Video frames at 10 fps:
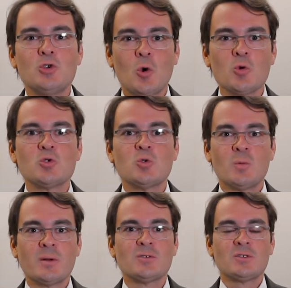de
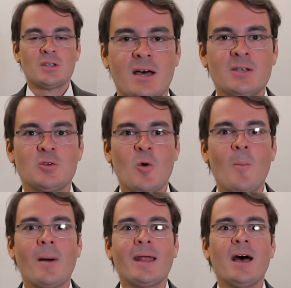consumo para a sociedade.
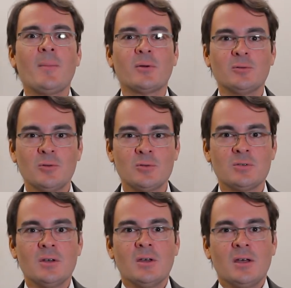Comparar
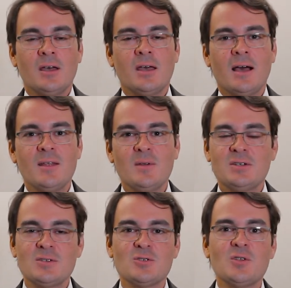produtos é,
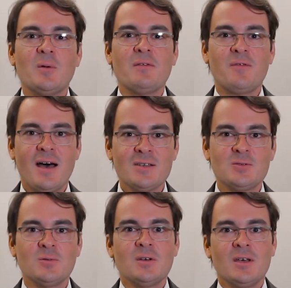alimentícios não é fácil.